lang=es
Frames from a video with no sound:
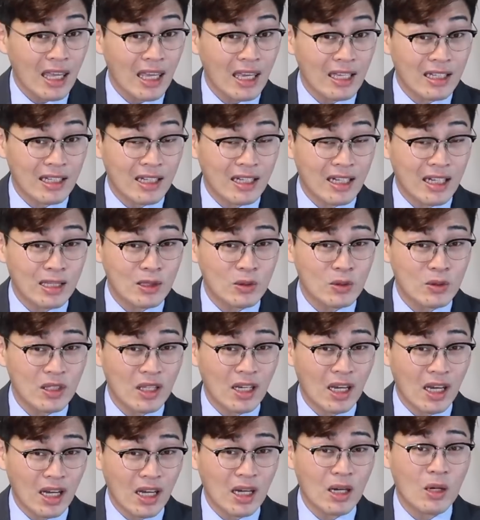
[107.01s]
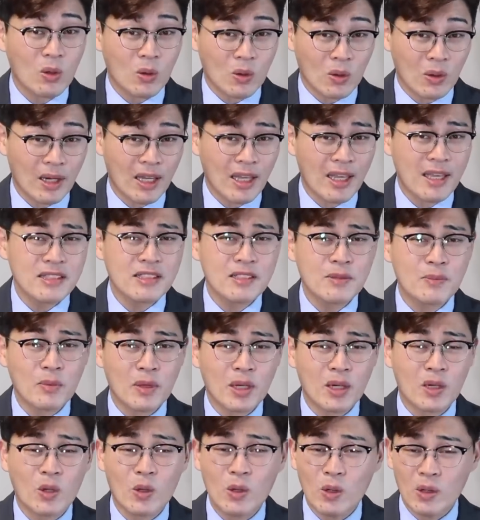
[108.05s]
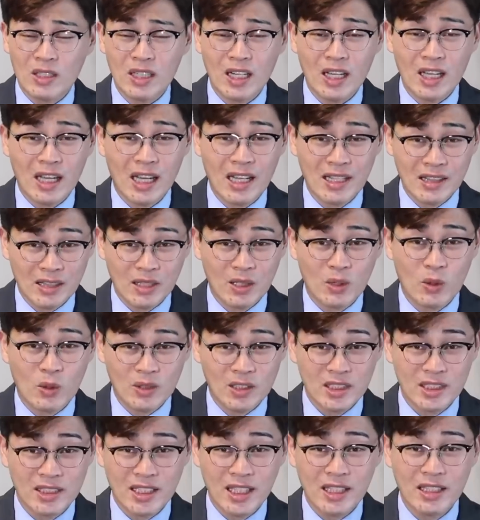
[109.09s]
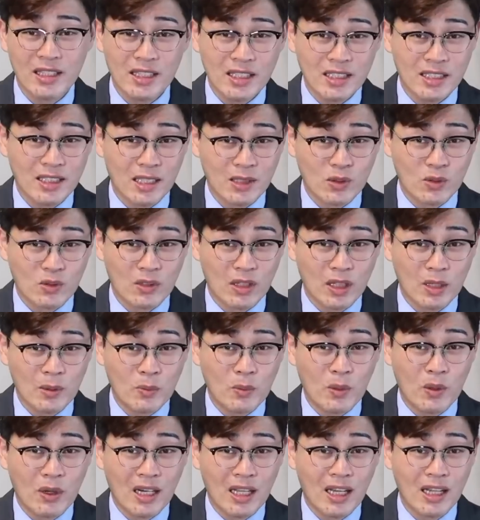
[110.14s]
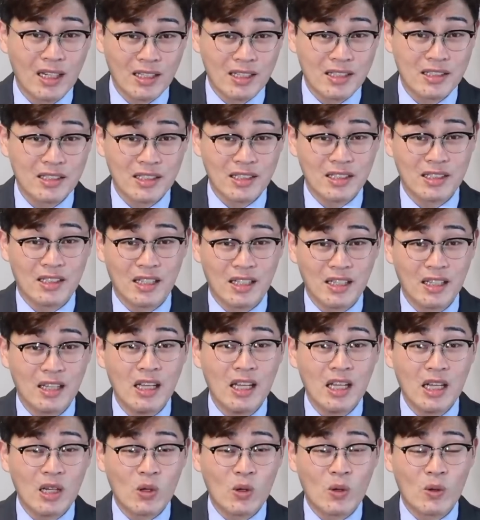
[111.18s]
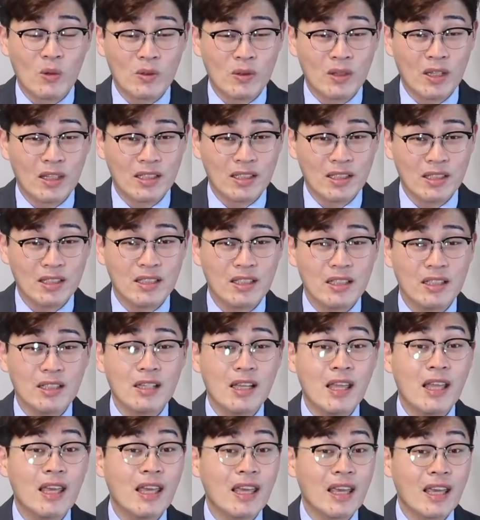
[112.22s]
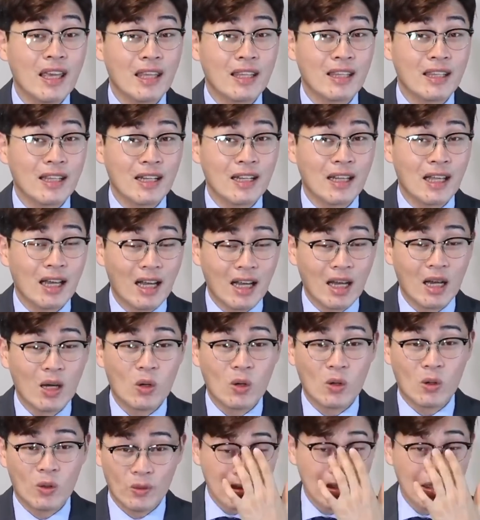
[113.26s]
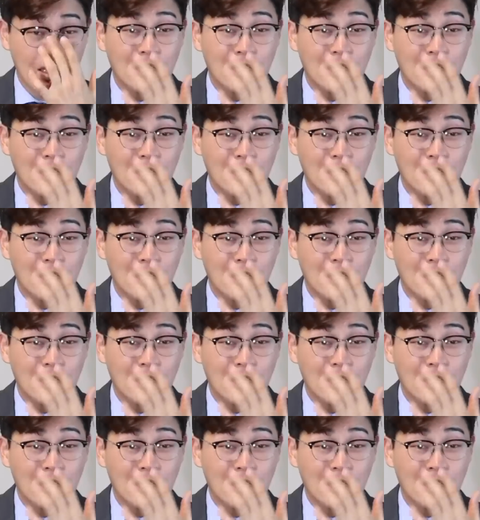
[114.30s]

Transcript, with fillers: En el caso de ajo, es mejor antioxidante natural por la alicina contenida en el ajo.